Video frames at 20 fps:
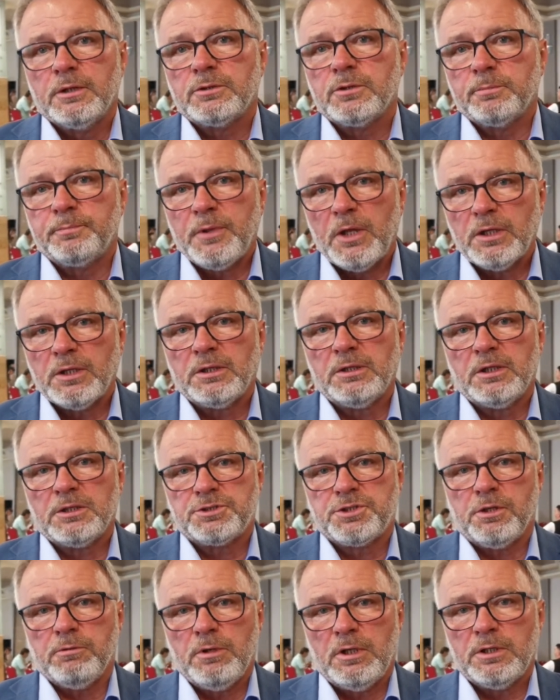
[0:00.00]
To piękna
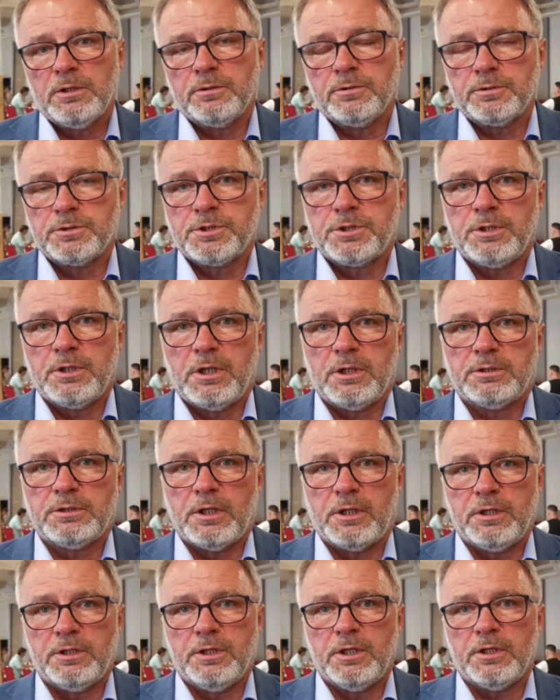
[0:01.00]
działalność na
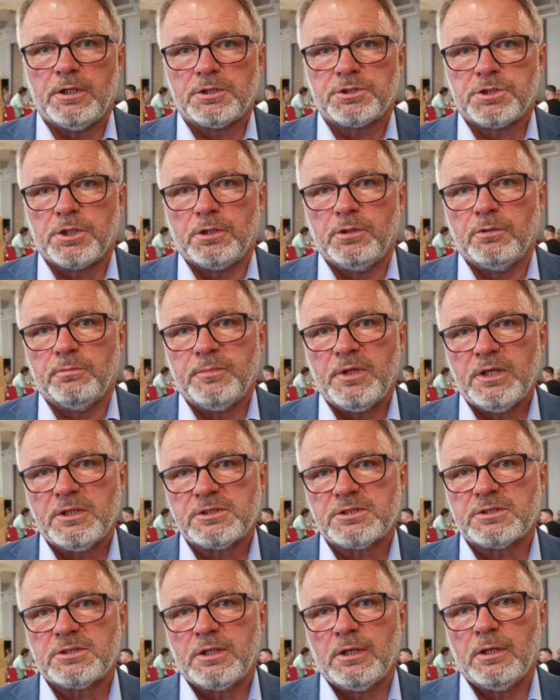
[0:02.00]
terenie naszego
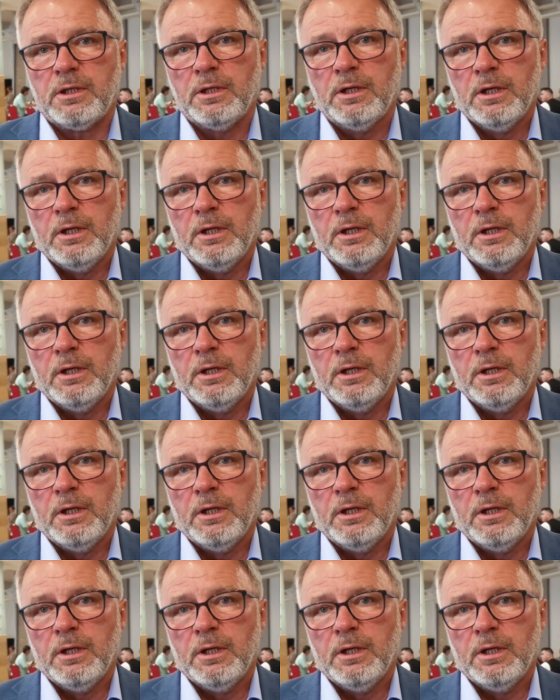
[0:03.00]
miasta,